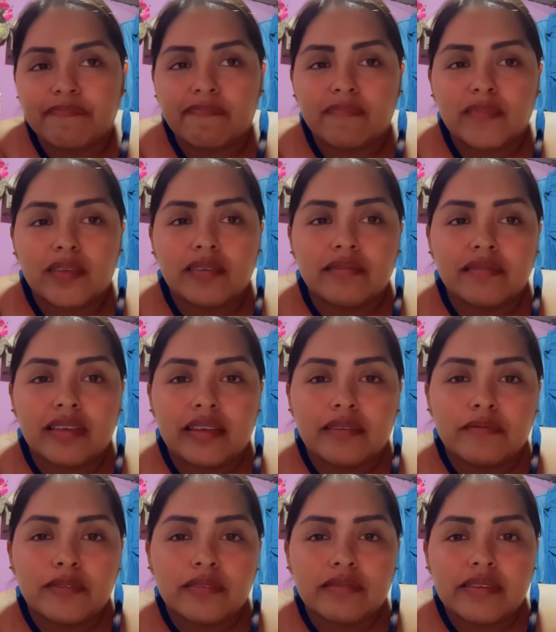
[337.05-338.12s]
Entonces
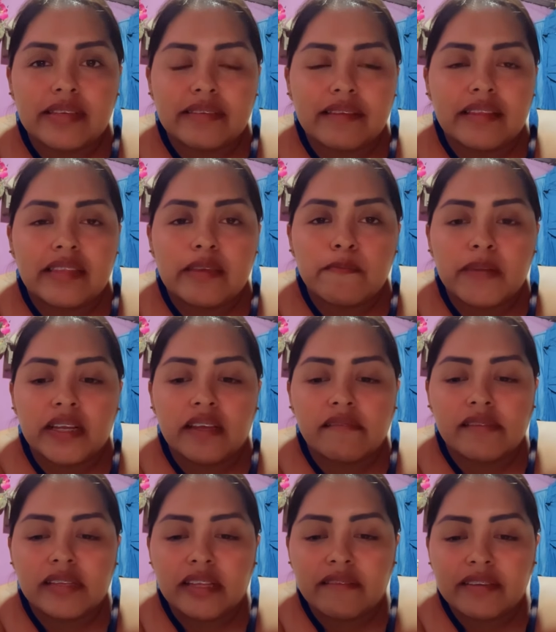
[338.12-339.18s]
uno se desanima, la
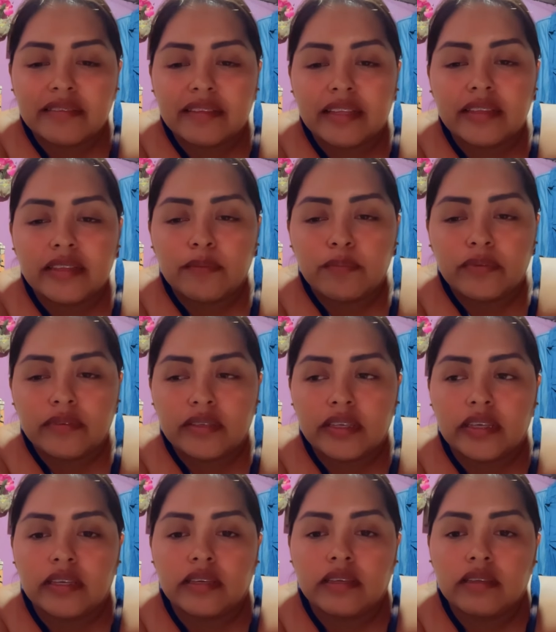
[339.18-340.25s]
verdad, bastante
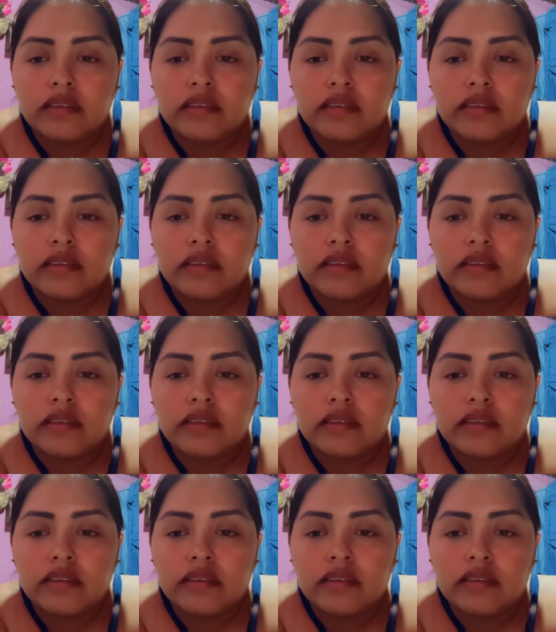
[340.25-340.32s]
porque